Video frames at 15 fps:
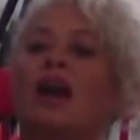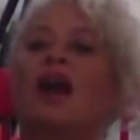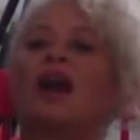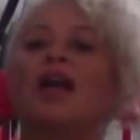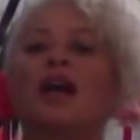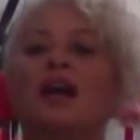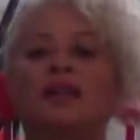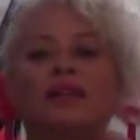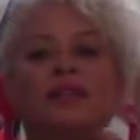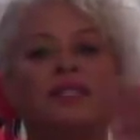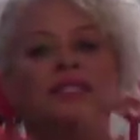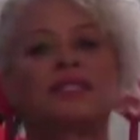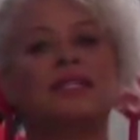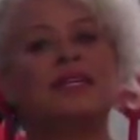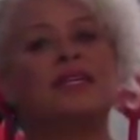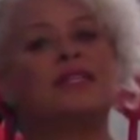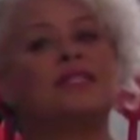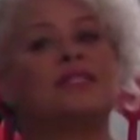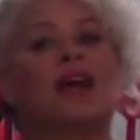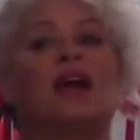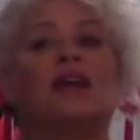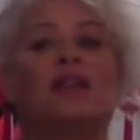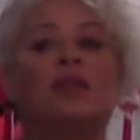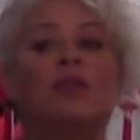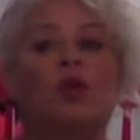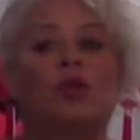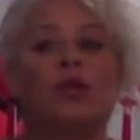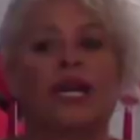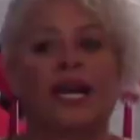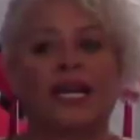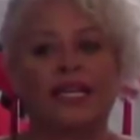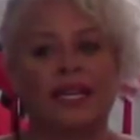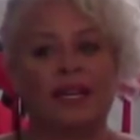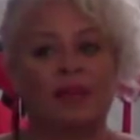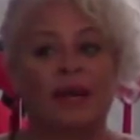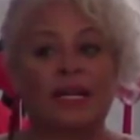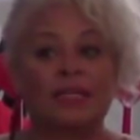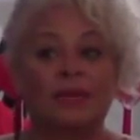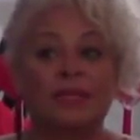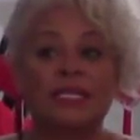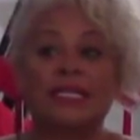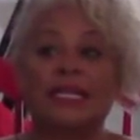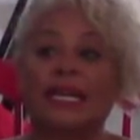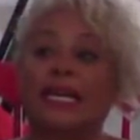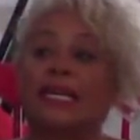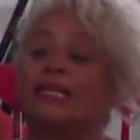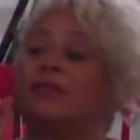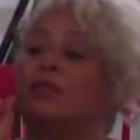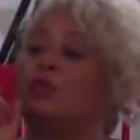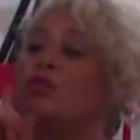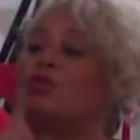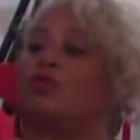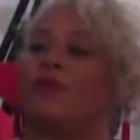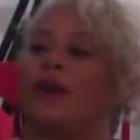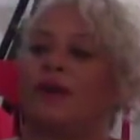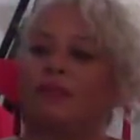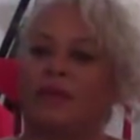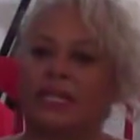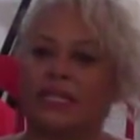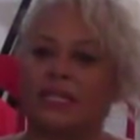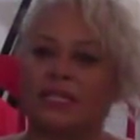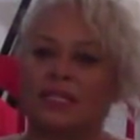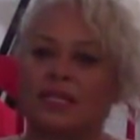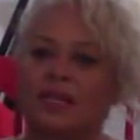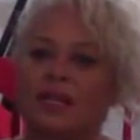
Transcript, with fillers: ayaklarınızı sağlam olarak yere basmanız gerektiğini lütfen biliniz.